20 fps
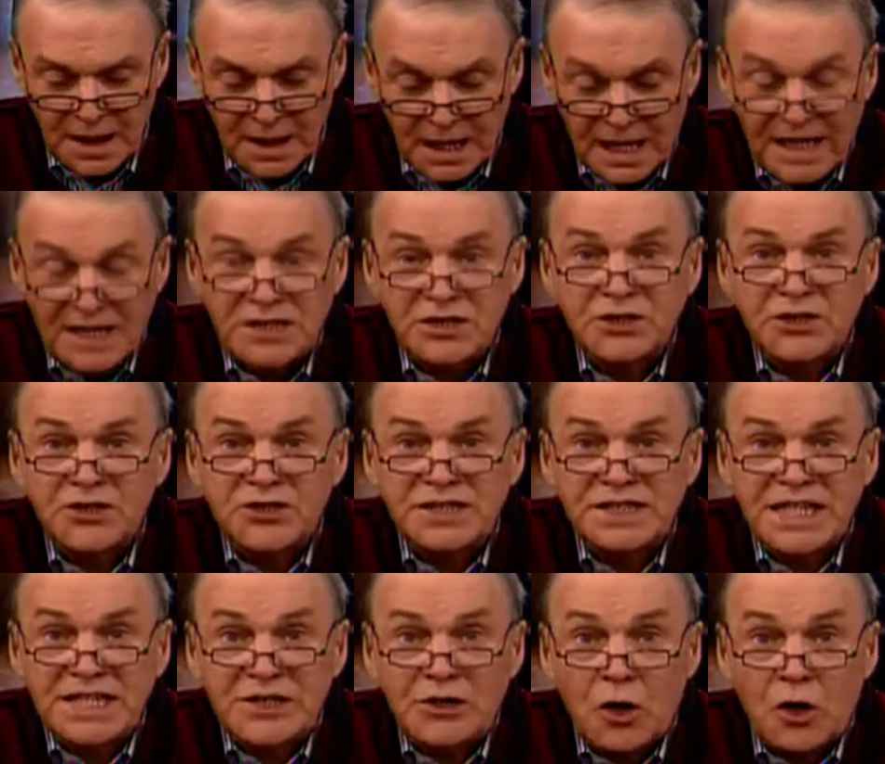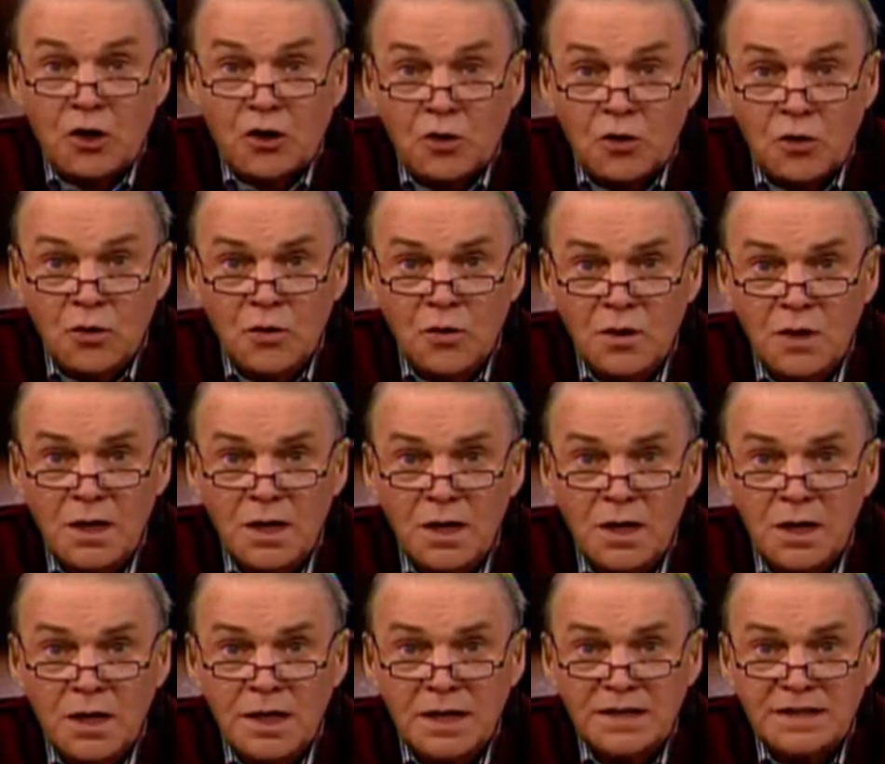Est-ce que c'est un coup,
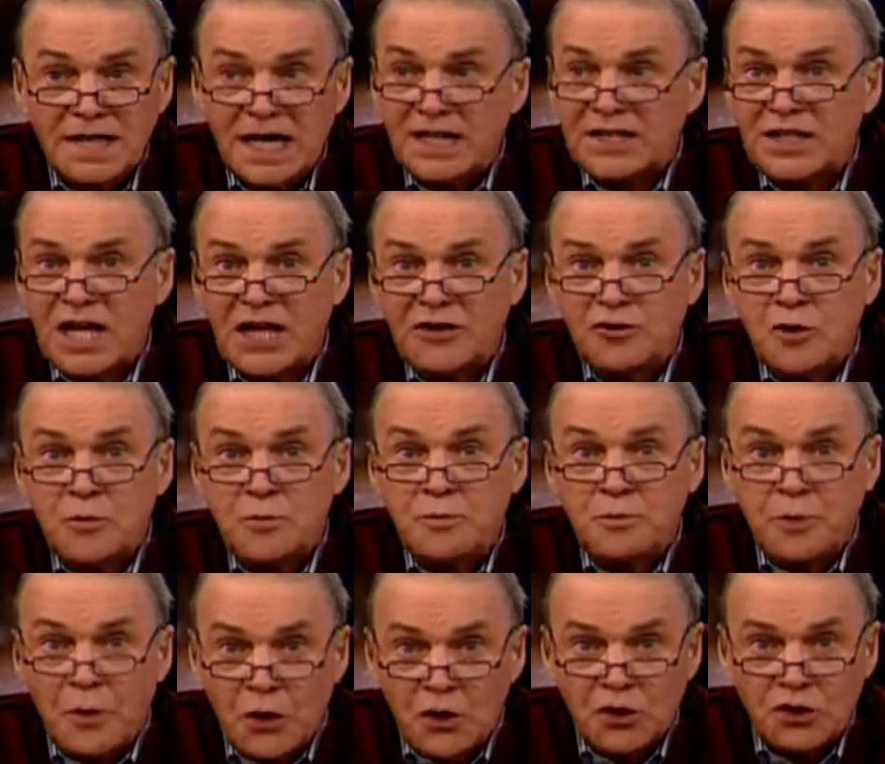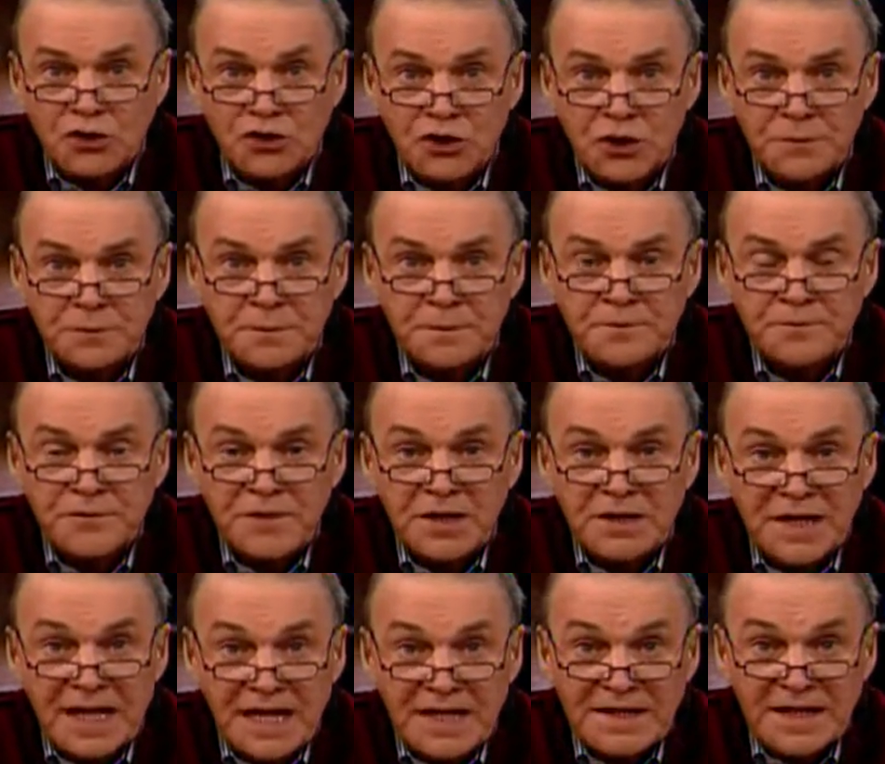sans être une purge
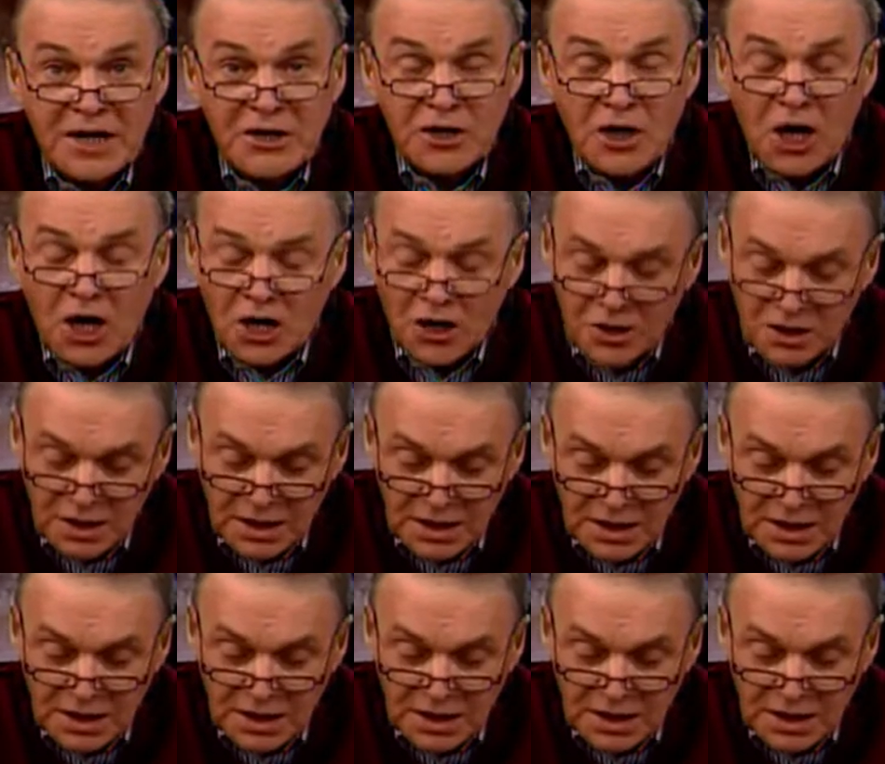de l'intérieur?